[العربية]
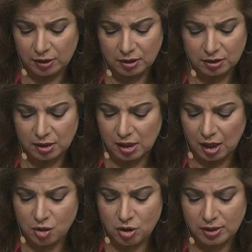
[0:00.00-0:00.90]
اعتقد ان ال
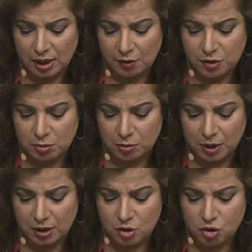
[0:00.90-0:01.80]
10000 دي
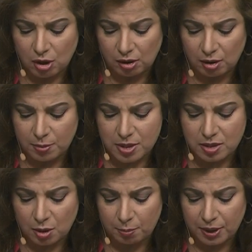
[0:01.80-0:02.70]
ممكن ان شاء الله
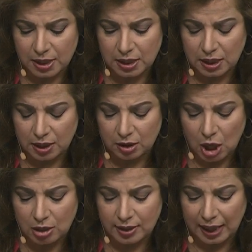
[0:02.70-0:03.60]
باذن ربنا تجيلك
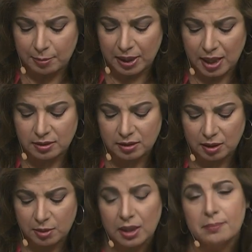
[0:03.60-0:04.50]
النهارده العمليه
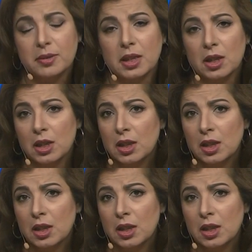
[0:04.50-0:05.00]
هتتعمل امتى